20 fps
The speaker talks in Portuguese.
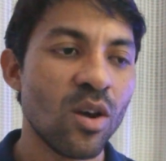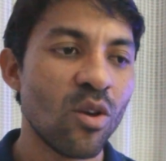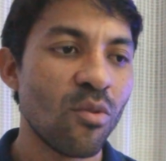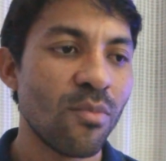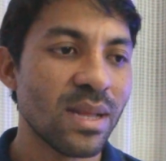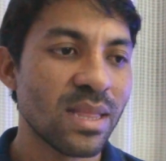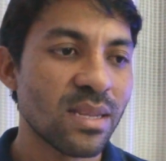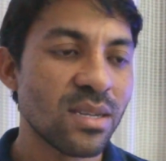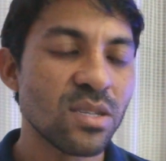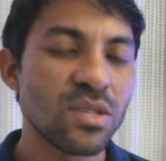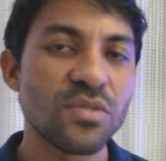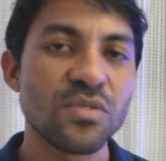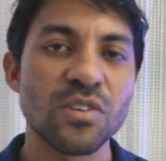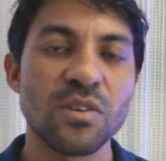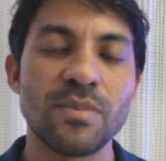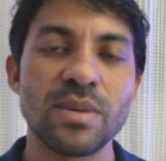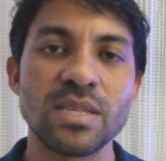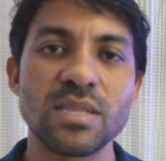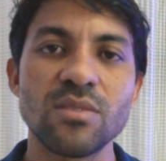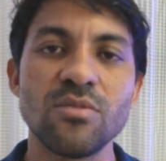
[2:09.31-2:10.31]
uma
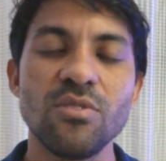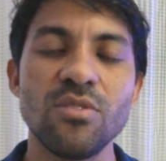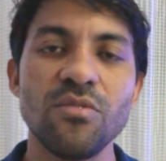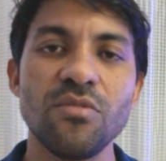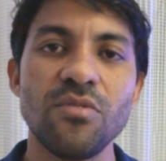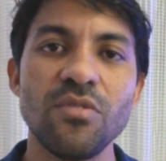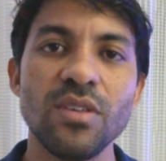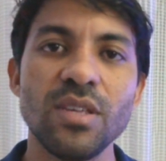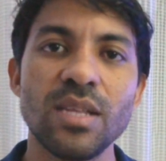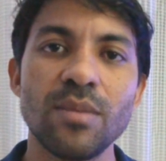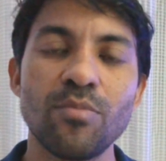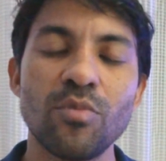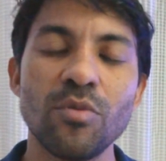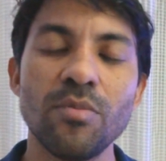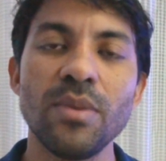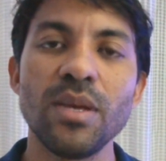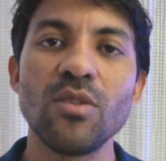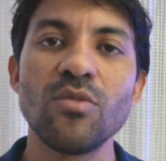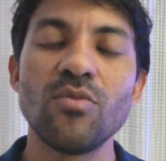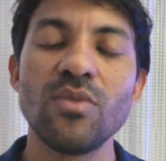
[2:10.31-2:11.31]
transformação de vida por
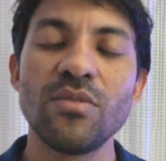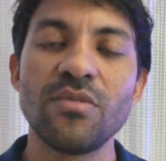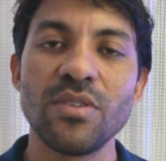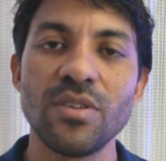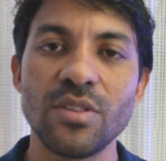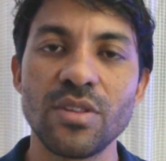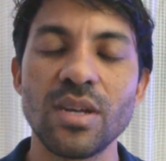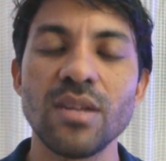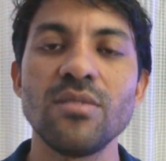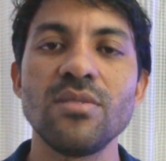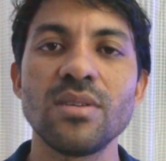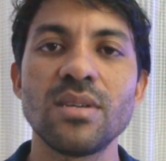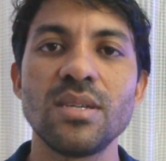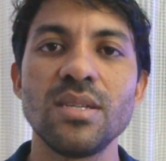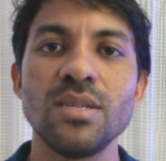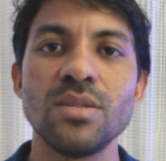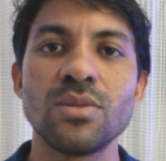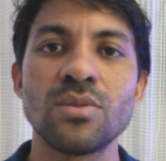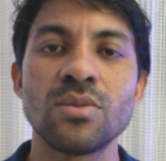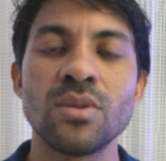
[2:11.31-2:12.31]
meio do Evangelho de
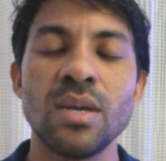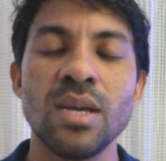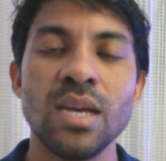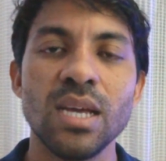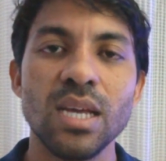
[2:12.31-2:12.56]
Cristo